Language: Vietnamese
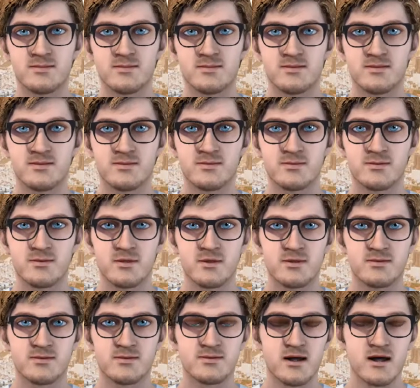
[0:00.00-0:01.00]
Thật tiếc
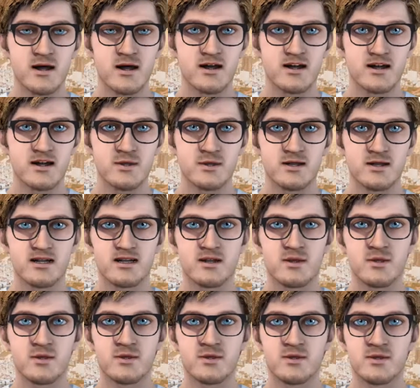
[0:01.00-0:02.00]
vì Văn Đức chấn thương không
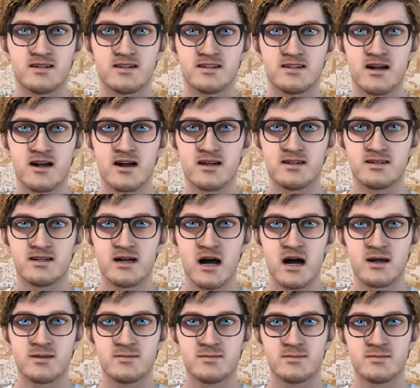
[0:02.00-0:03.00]
được dự King's Cup.
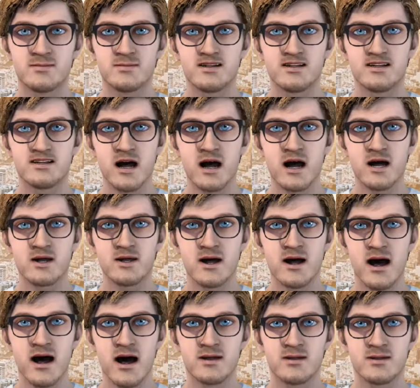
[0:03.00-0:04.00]
Nhưng bóng đá
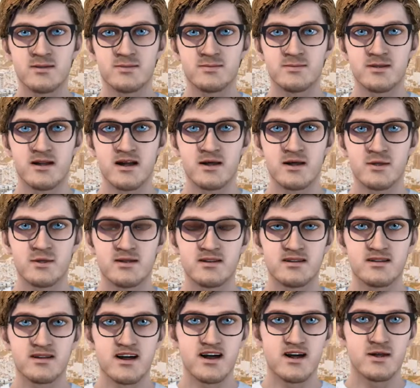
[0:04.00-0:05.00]
mà, chấn thương thì
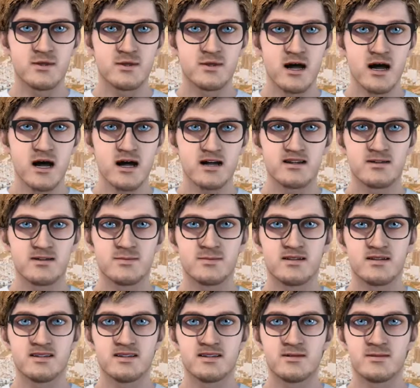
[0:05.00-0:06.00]
phải chịu thôi.
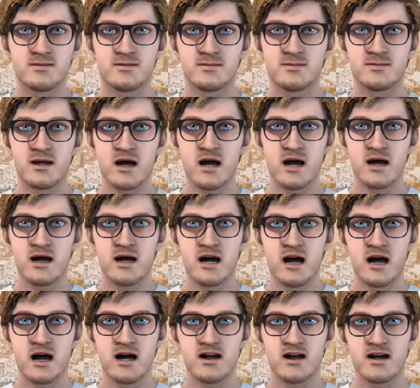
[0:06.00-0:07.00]
Hy vọng của chúng tôi
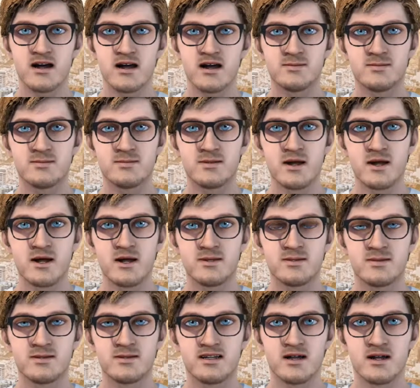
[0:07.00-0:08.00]
lúc này là Văn Đức
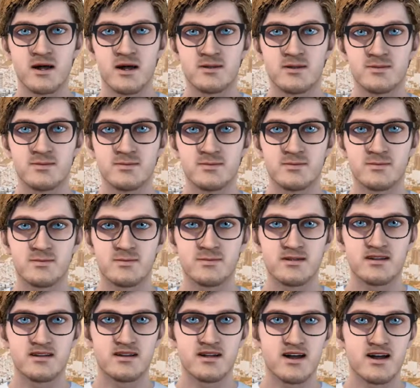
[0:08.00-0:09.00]
vào sân đá tốt,
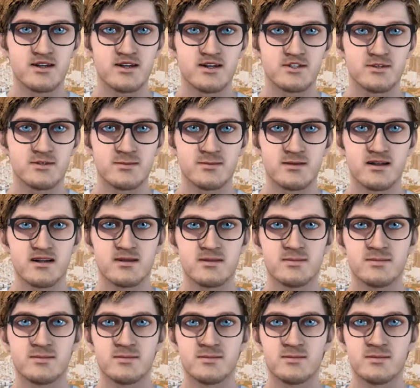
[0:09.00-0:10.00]
ghi bàn trận tới.
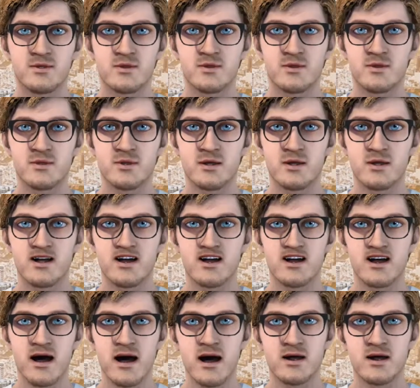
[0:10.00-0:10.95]
Nếu được trở lại khoác